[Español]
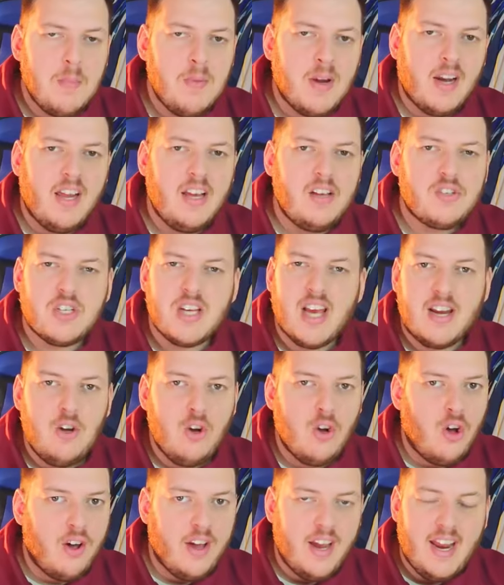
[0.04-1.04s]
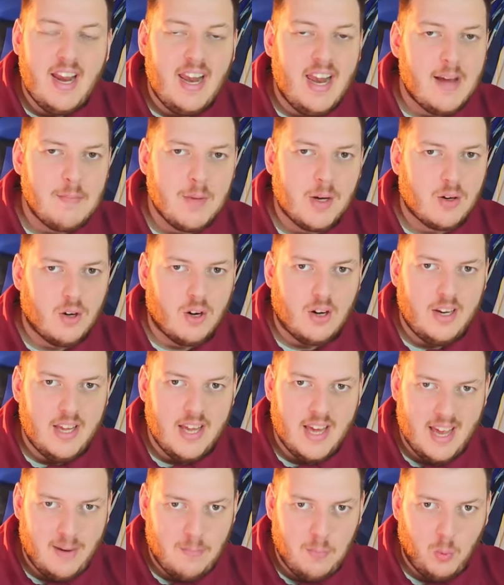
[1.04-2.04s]
Premier League ya no es la mejor
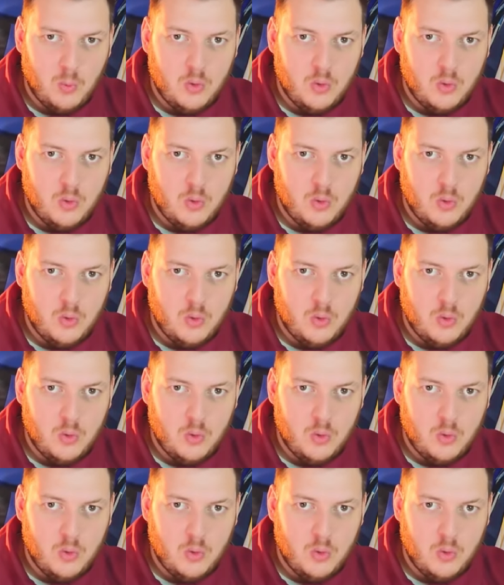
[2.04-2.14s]
liga del